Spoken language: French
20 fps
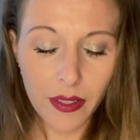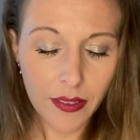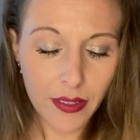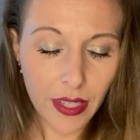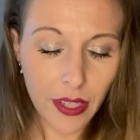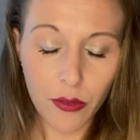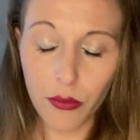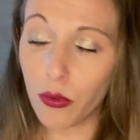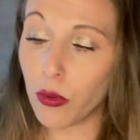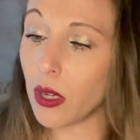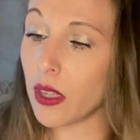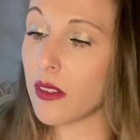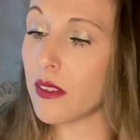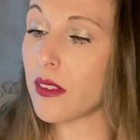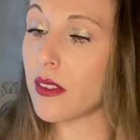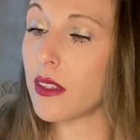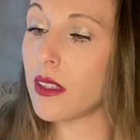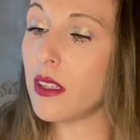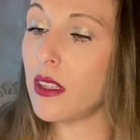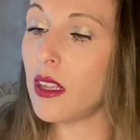cette
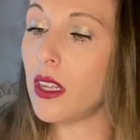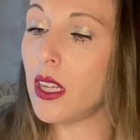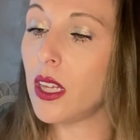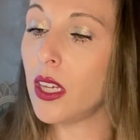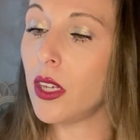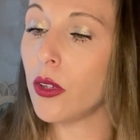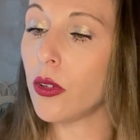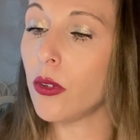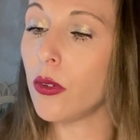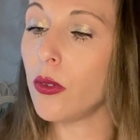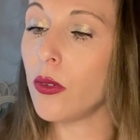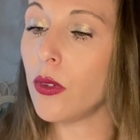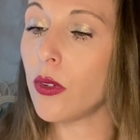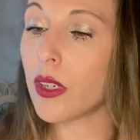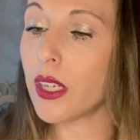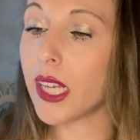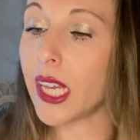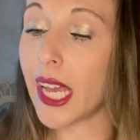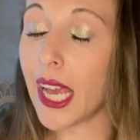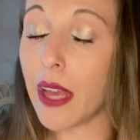fois-ci une
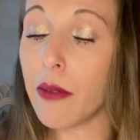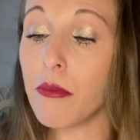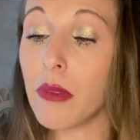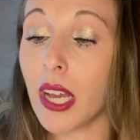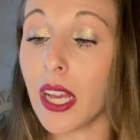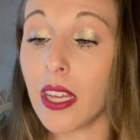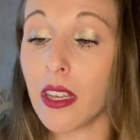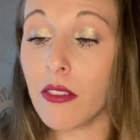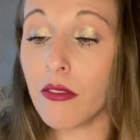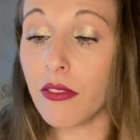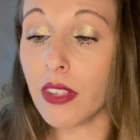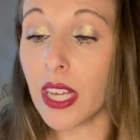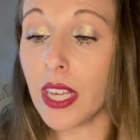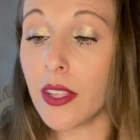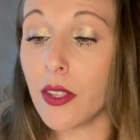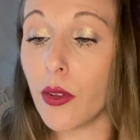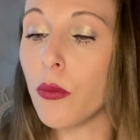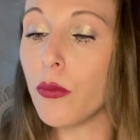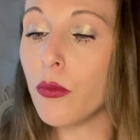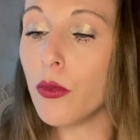crème
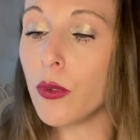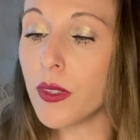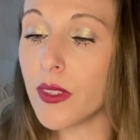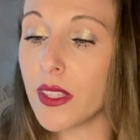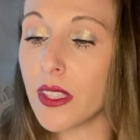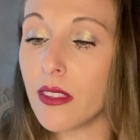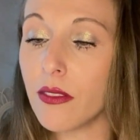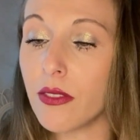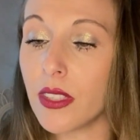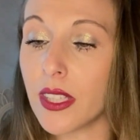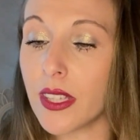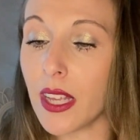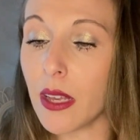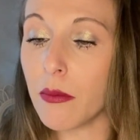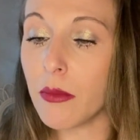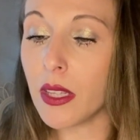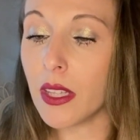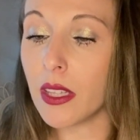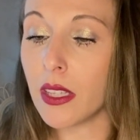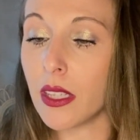réveil
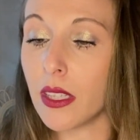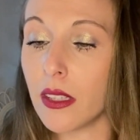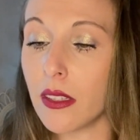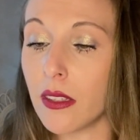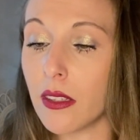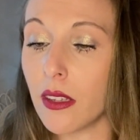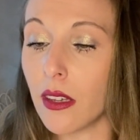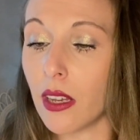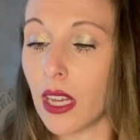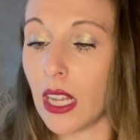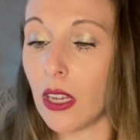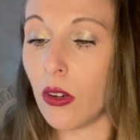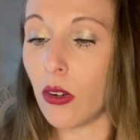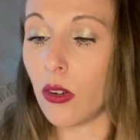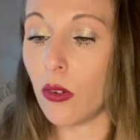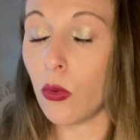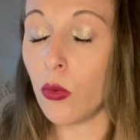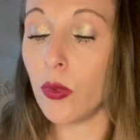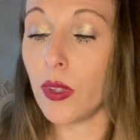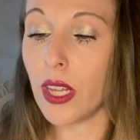multivitaminée.
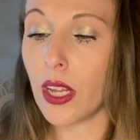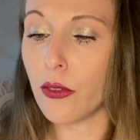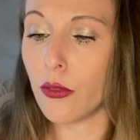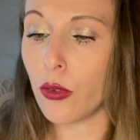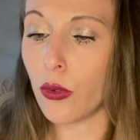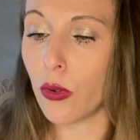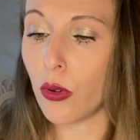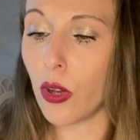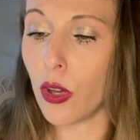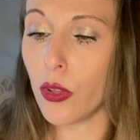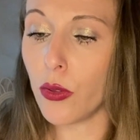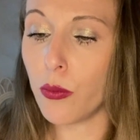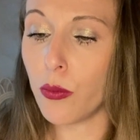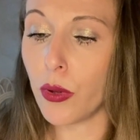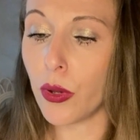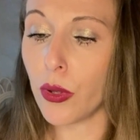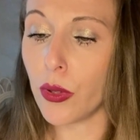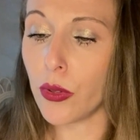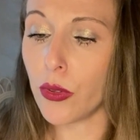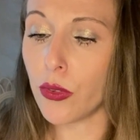Alors, on a du
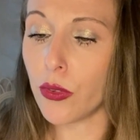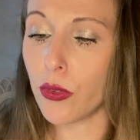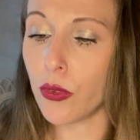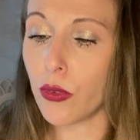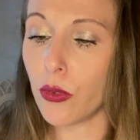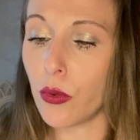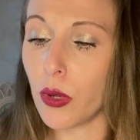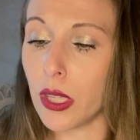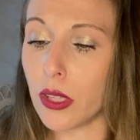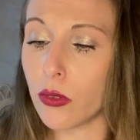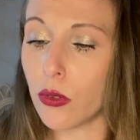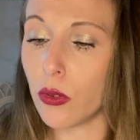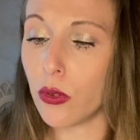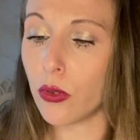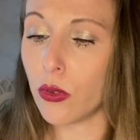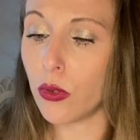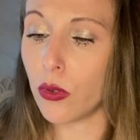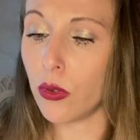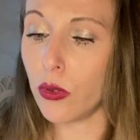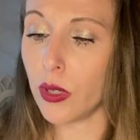rooibos, noix de
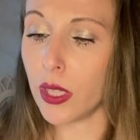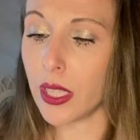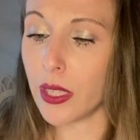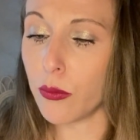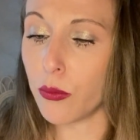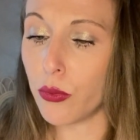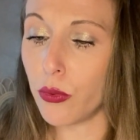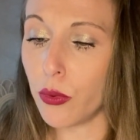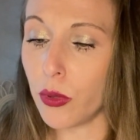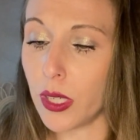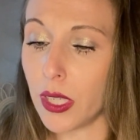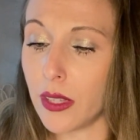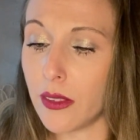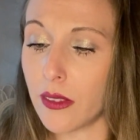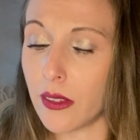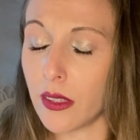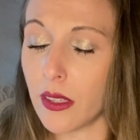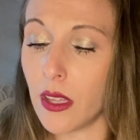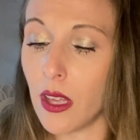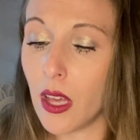coco et
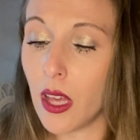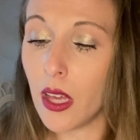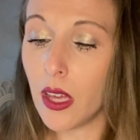buriti.